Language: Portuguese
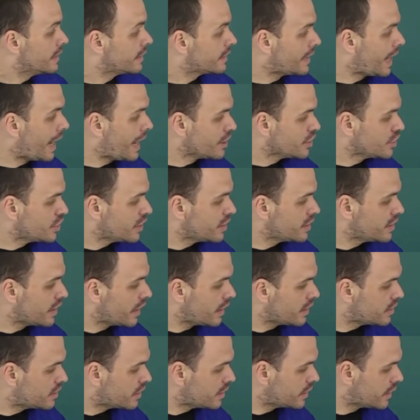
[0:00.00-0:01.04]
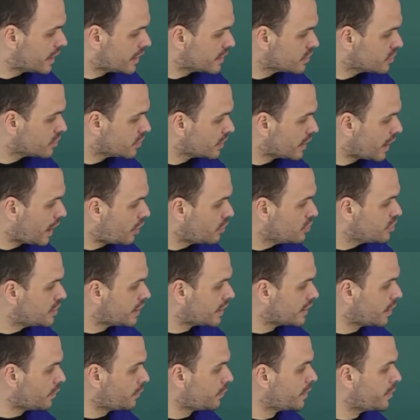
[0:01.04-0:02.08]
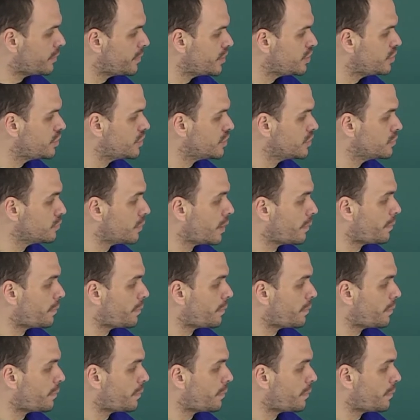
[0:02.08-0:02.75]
taxa nacional de analfabetismo a